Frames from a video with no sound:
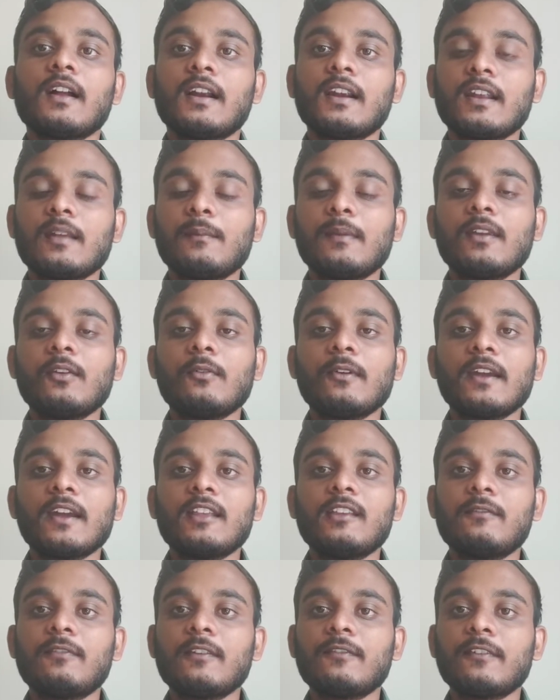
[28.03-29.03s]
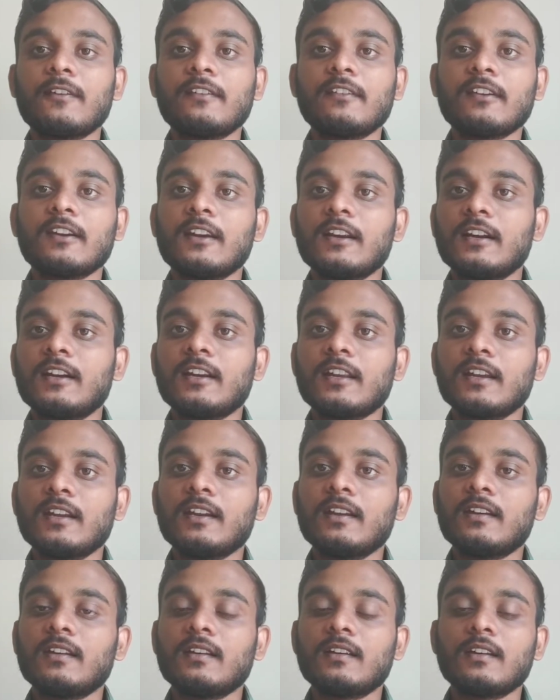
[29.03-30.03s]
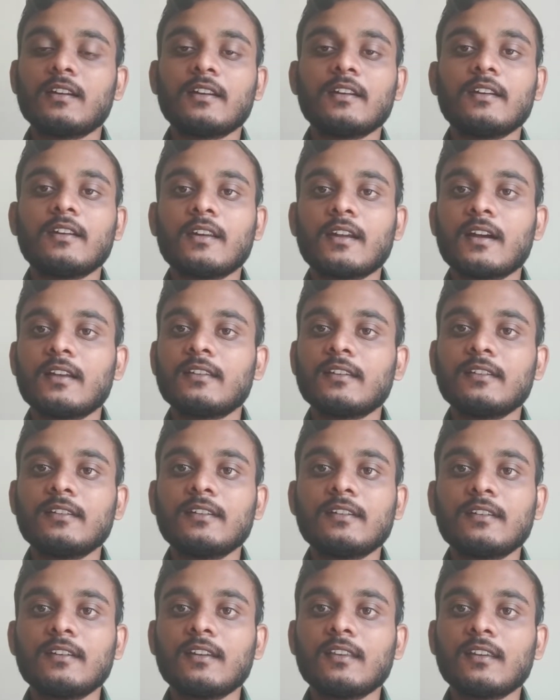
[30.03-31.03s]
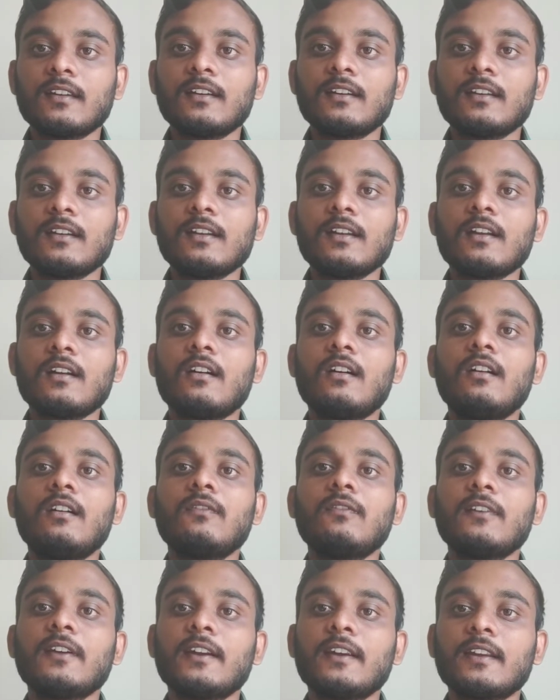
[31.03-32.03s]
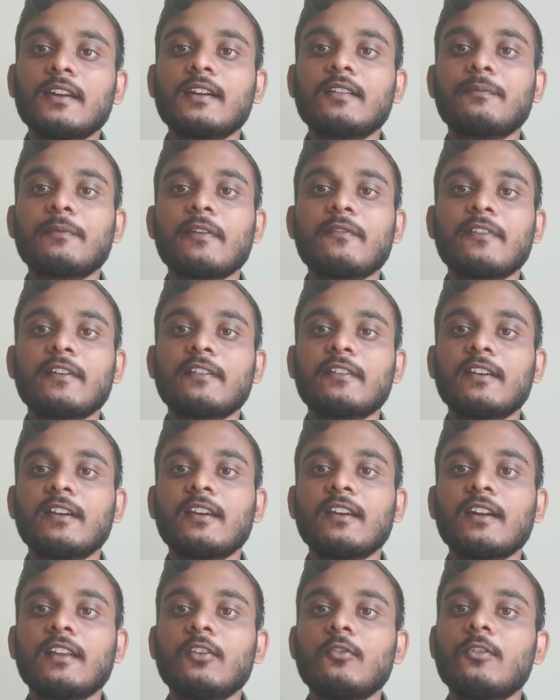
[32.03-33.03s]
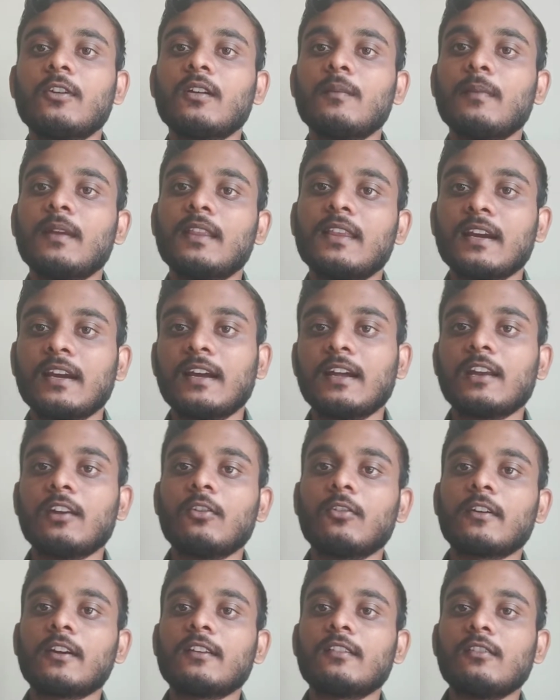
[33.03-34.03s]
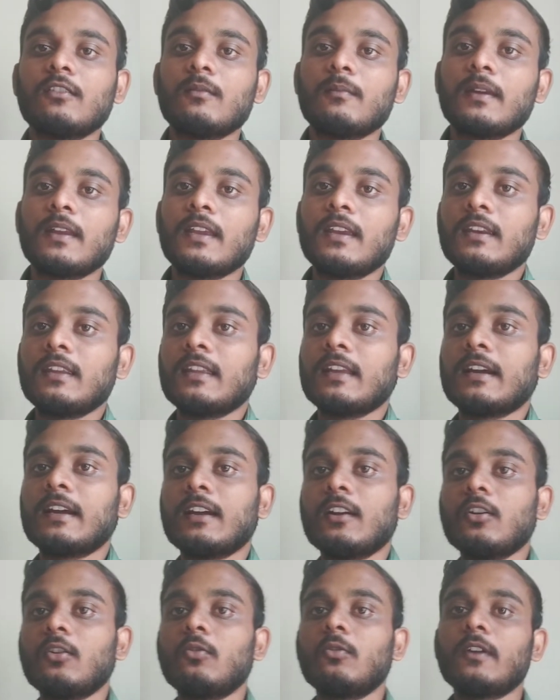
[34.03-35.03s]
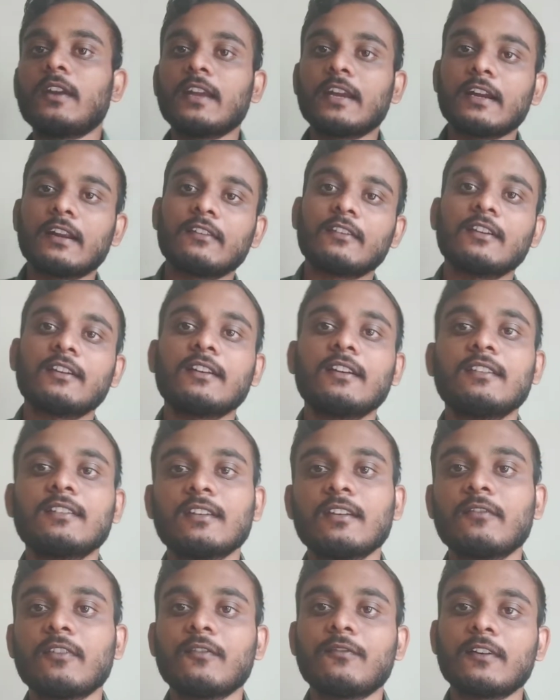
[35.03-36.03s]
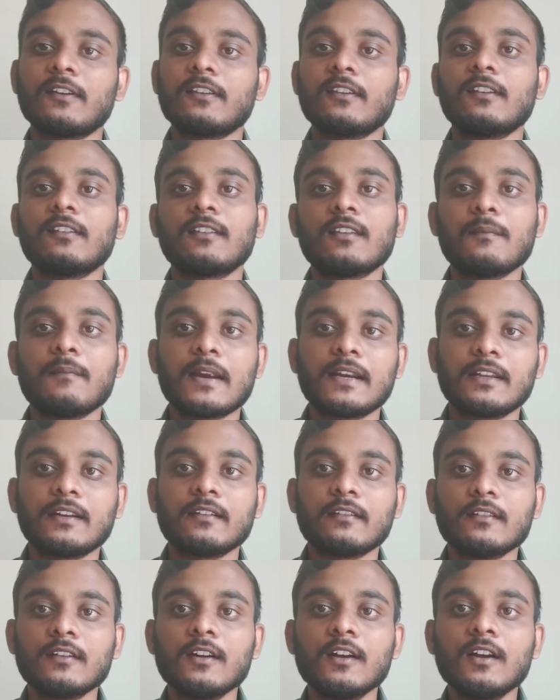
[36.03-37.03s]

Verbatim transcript: అంటే మీరు ఏది ప్రిఫర్ చేయాలంటే నా సజెషన్ ఏంటంటే ఆఫ్లైనే ప్రిఫర్ చేయండి అది కూడా మీ దగ్గర లొకేషన్లో మీ ఇంటి దగ్గరలో ఉండే కన్సల్టెన్సీని ప్రిఫర్ చేస్తే బెటర్